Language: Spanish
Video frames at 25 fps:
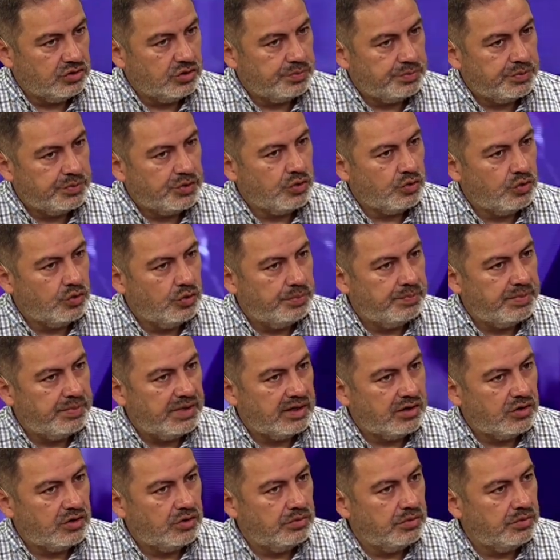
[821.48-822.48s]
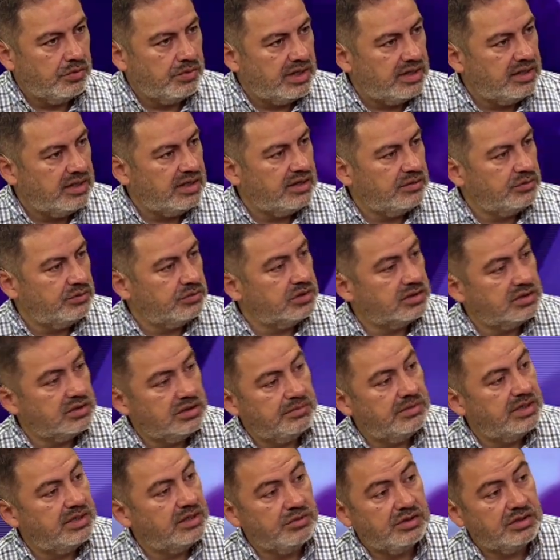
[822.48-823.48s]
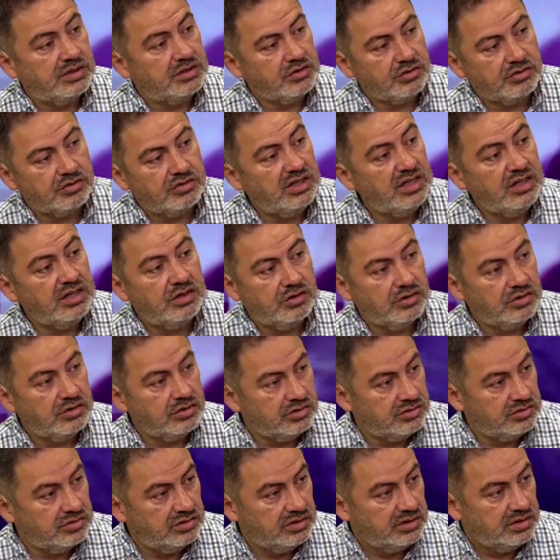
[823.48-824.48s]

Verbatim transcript: preocupa cómo va a ir la autoestima de nuestros hijos,